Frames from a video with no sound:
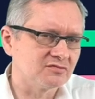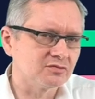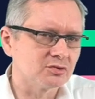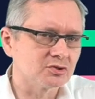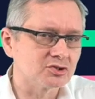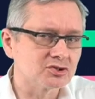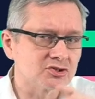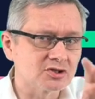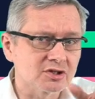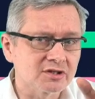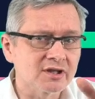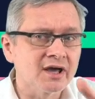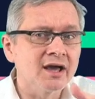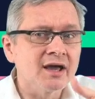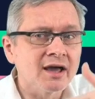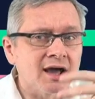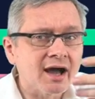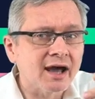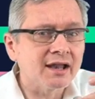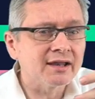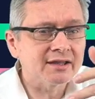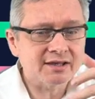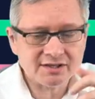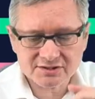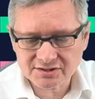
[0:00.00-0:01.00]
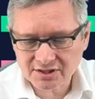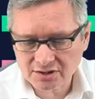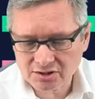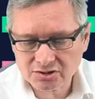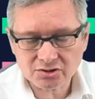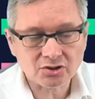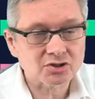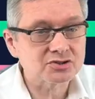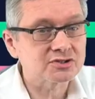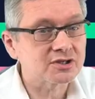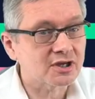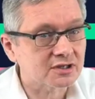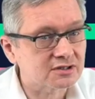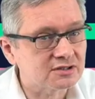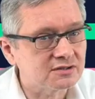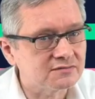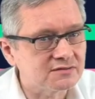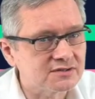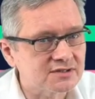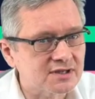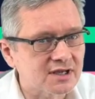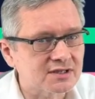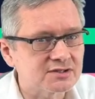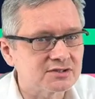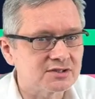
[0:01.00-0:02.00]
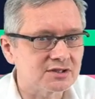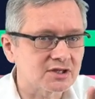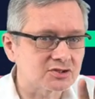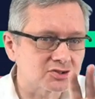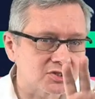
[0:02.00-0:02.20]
wyłączone, ale jest jakiś rodzaj aktywizacji.